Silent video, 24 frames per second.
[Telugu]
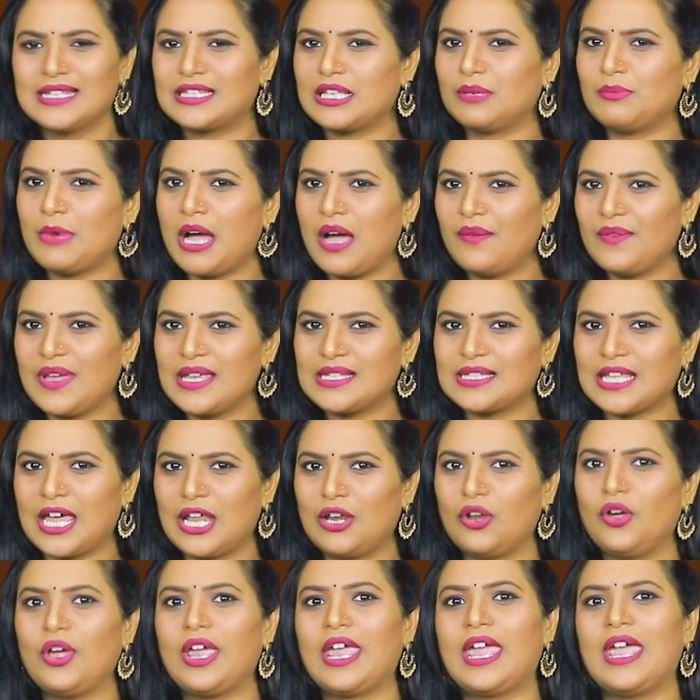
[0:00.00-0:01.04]

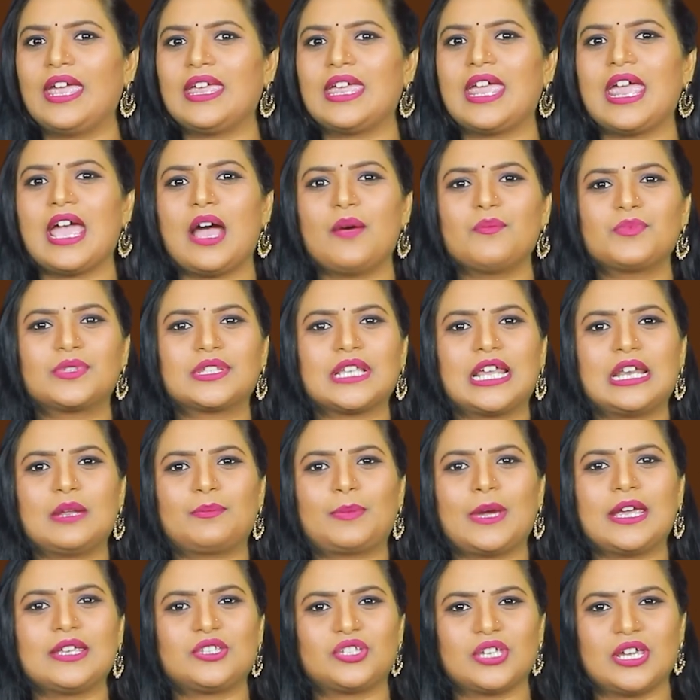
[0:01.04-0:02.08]
సమావేశాల్లో ఏ ఏ
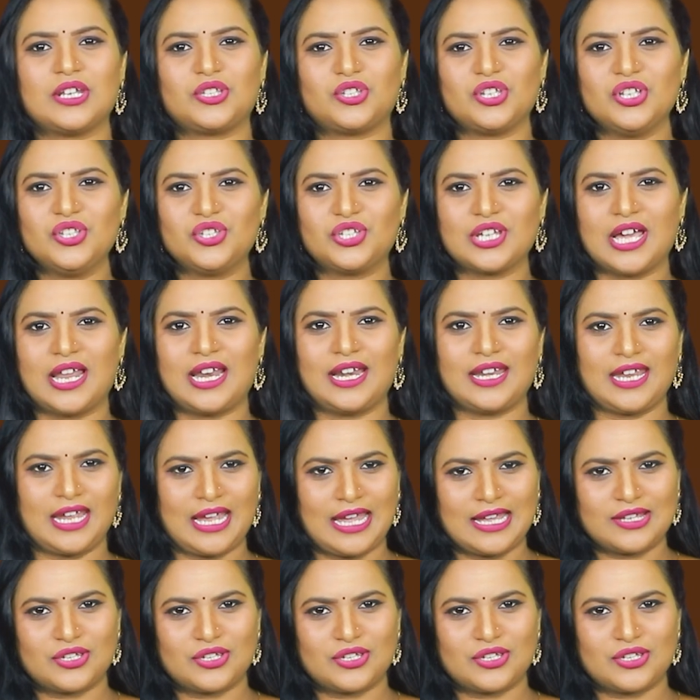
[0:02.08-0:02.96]
అంశాలపై చర్చించాలనే